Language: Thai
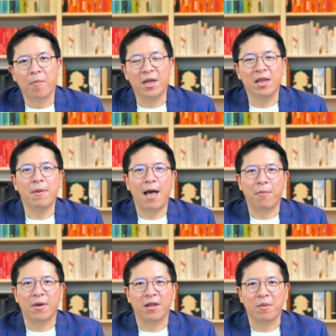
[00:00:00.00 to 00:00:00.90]
ปีที่ผ่าน
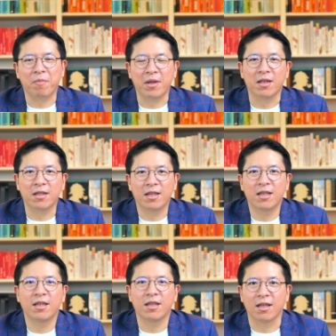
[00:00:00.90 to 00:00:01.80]
มาเนี่ยเป็นปี
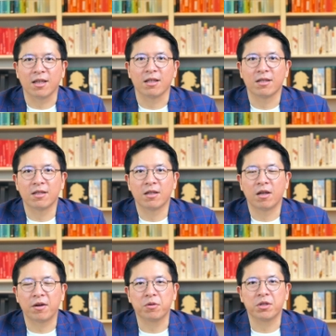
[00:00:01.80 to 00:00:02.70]
ที่
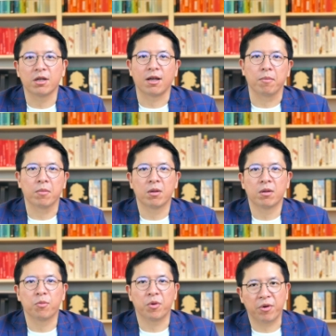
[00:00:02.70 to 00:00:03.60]
เราเจอกับ
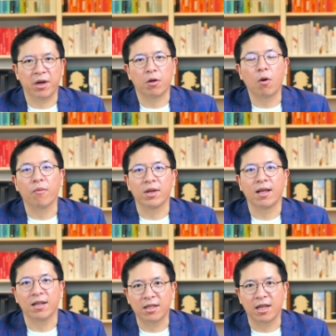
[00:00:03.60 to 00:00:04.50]
วิกฤตโควิด
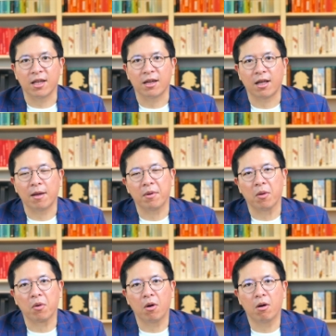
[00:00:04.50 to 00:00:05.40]
-19 นะครับแล้
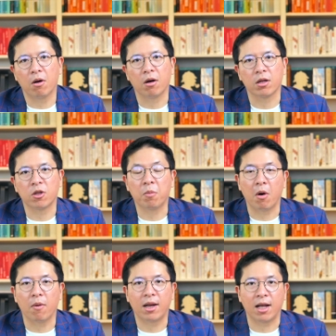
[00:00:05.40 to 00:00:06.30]
วก็ต้องบ
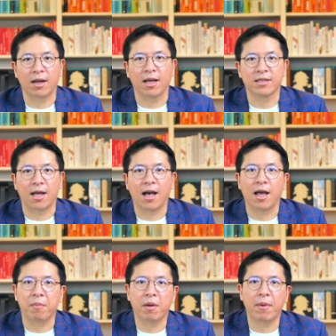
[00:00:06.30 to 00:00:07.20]
อกว่าหนักหนาสาหั
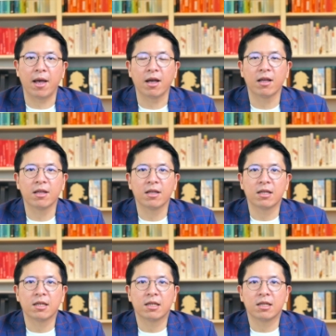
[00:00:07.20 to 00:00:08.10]
สมา
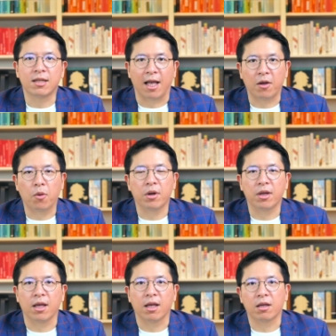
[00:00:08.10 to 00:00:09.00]
กๆหลายคน
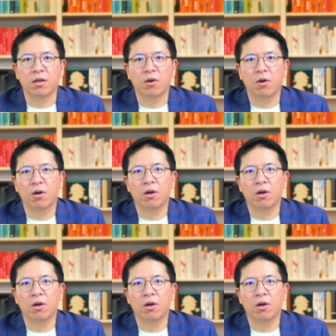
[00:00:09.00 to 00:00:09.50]
เนี่ยก็